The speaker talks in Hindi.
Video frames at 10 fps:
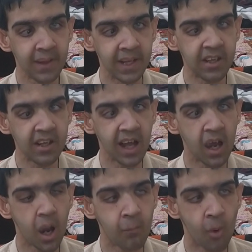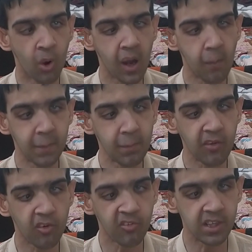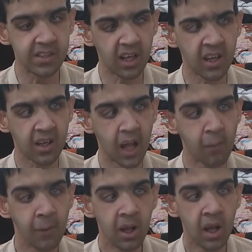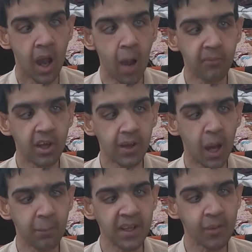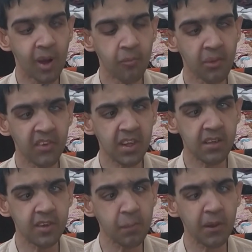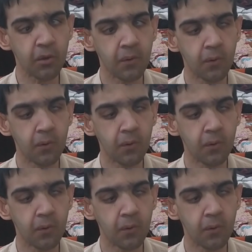में नहीं खिलाया अब मौका है आपके पास ऑस्ट्रेलिया के खिलाफ आप शादाब या नवाज में से किसी भी